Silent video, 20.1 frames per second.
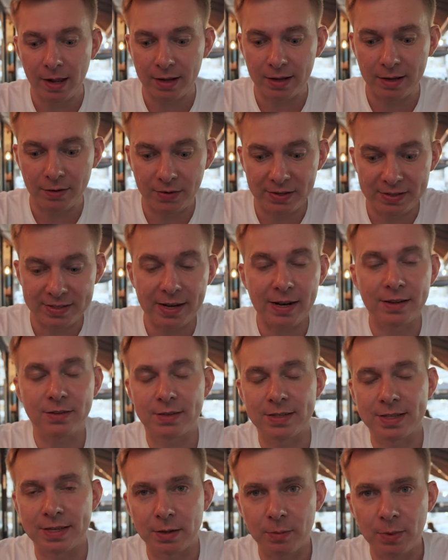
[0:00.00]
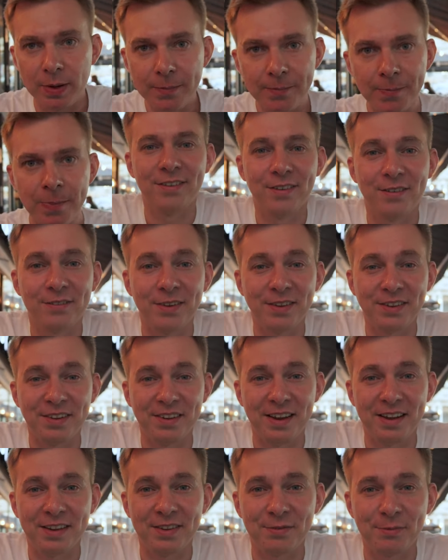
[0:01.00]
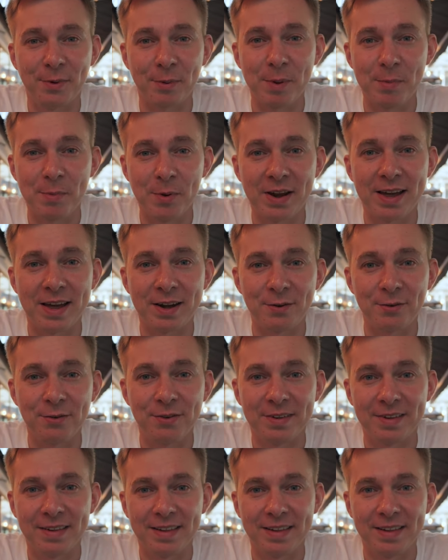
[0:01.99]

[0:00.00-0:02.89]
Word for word: e, więc zaraz ocenimy. Wiecie ile jest w Bobby Burgeru?